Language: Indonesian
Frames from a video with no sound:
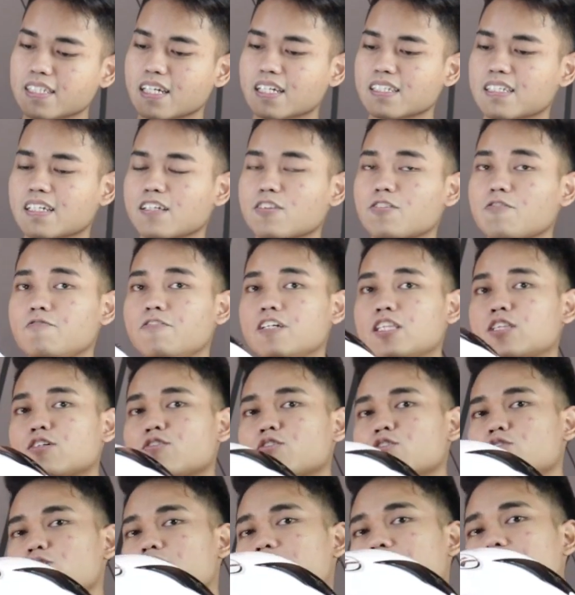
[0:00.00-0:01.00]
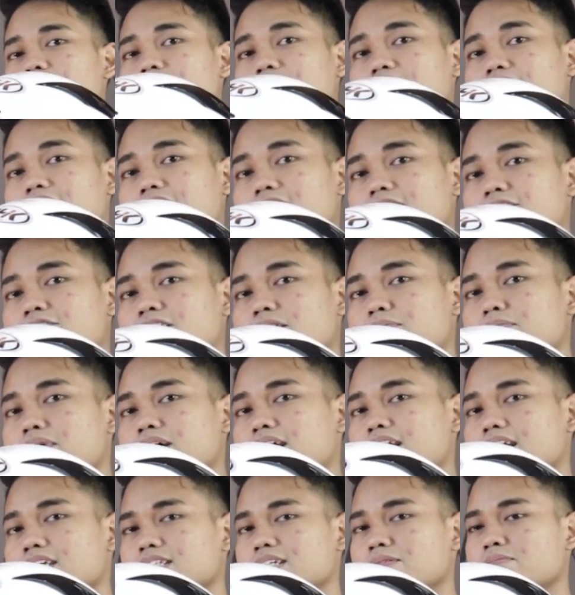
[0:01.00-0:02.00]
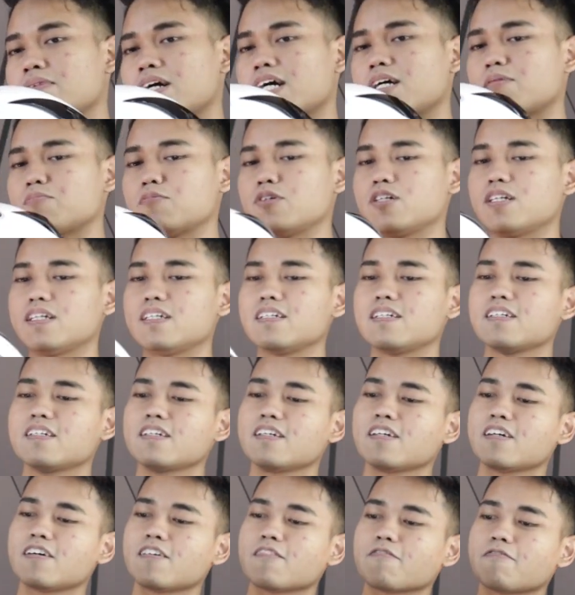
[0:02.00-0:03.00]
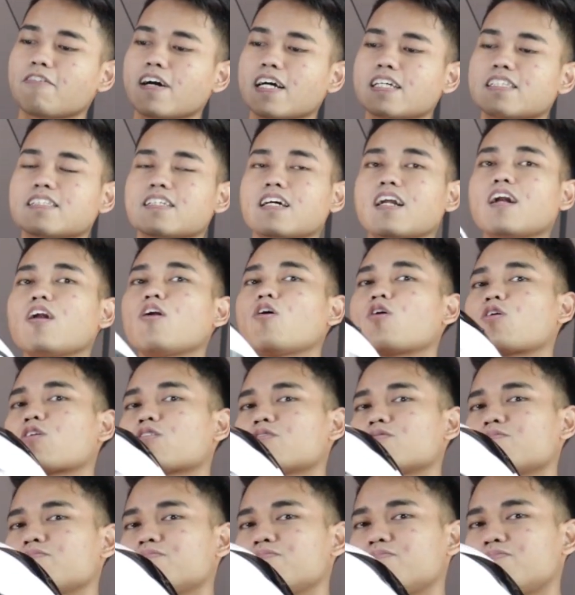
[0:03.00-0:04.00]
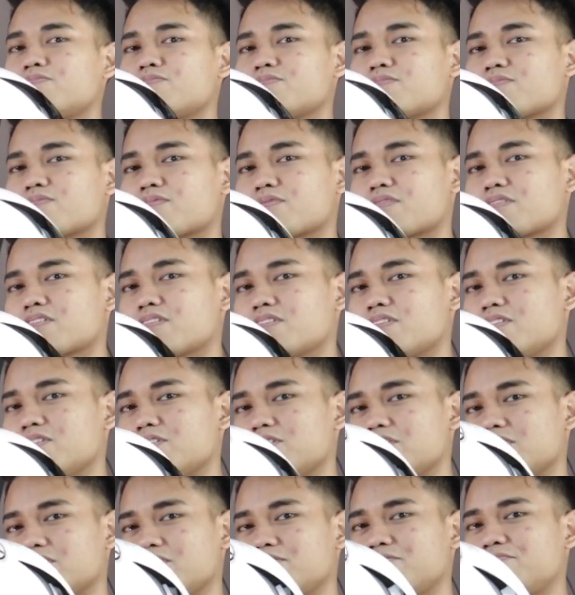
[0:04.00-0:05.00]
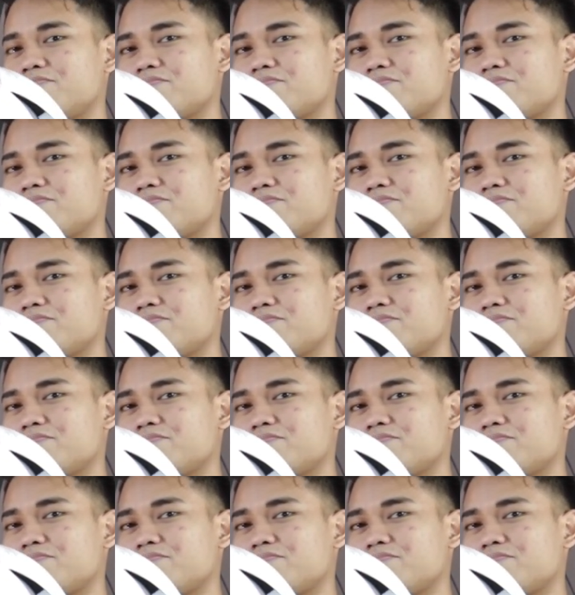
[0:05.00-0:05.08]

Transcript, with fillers: salah satu fitur juga yang ada di fiberglass sama karbonnya, visor lock. Tuh.